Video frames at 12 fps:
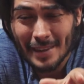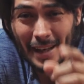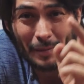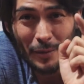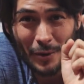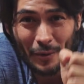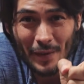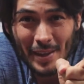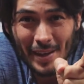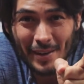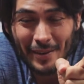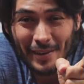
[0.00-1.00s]
En modo
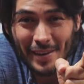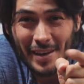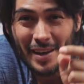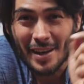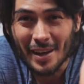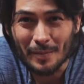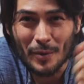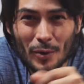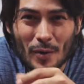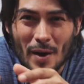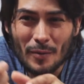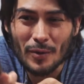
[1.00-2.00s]
video, en
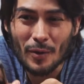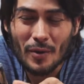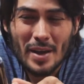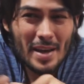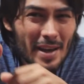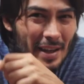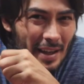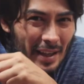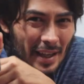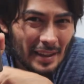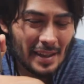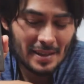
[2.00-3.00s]
modo audio.
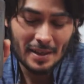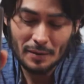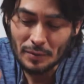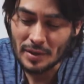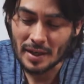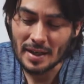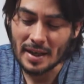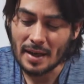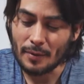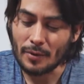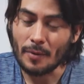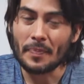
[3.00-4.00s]
¿Qué tal se escucharía el
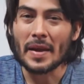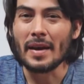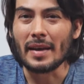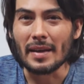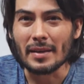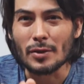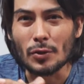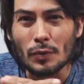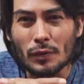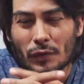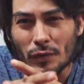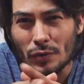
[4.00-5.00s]
audio?
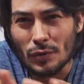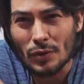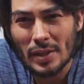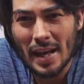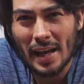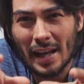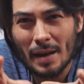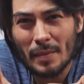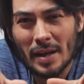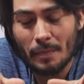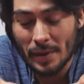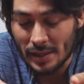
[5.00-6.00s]
Funciona la
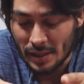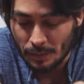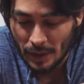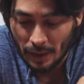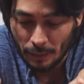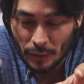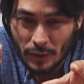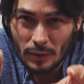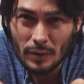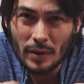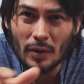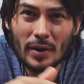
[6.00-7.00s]
cámara principal porque
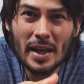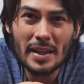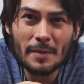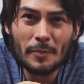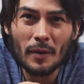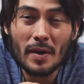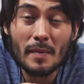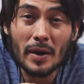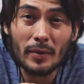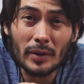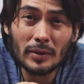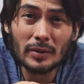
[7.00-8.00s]
uno de los grandes
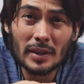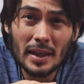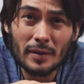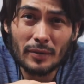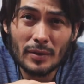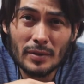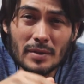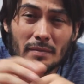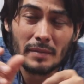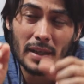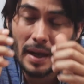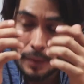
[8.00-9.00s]
problemas con estos teléfonos,
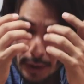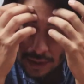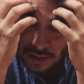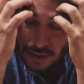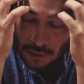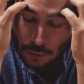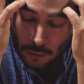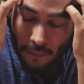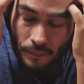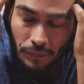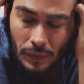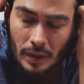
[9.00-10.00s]
digamos que chino,
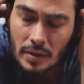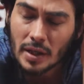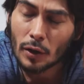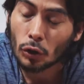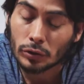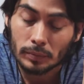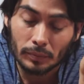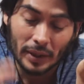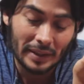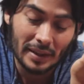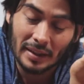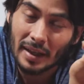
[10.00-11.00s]
chinos,
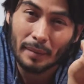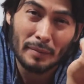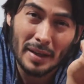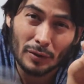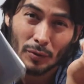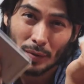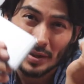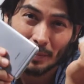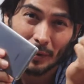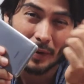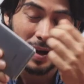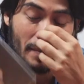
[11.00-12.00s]
este también tuvo ese
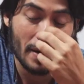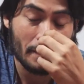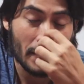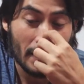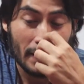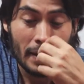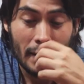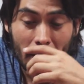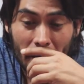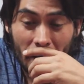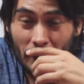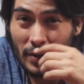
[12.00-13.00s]
problema,
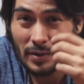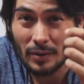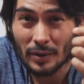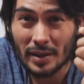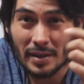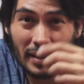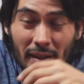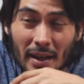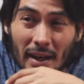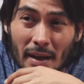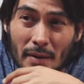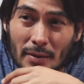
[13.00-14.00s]
que por eso lo quise
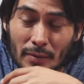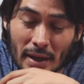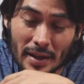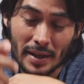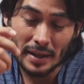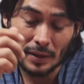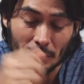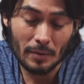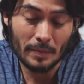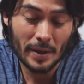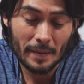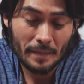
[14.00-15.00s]
tirar a la basura desde que lo
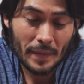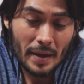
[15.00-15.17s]
compré,